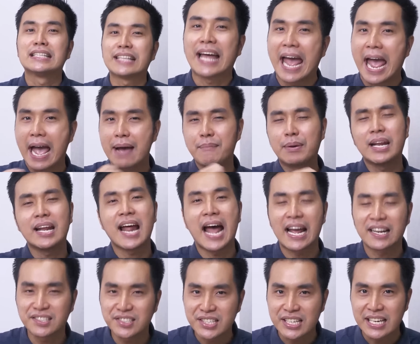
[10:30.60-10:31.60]
แถมมาตร
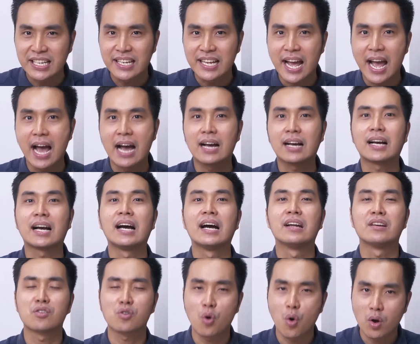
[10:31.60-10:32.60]
ฐานสีเนี่ย
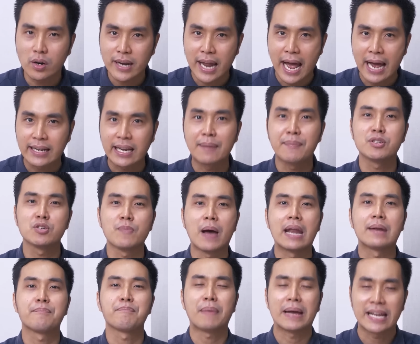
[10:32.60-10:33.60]
เกินโรงหนังณปัจจุ
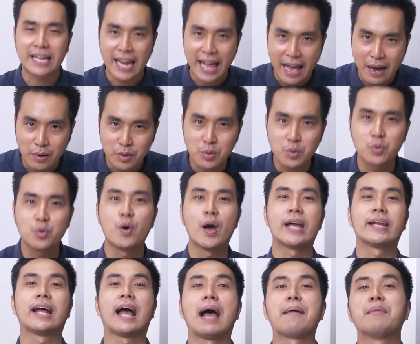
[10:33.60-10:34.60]
บันไปแล้วด้ว
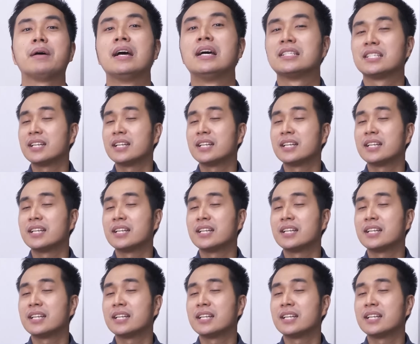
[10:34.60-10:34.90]
ยนะครับ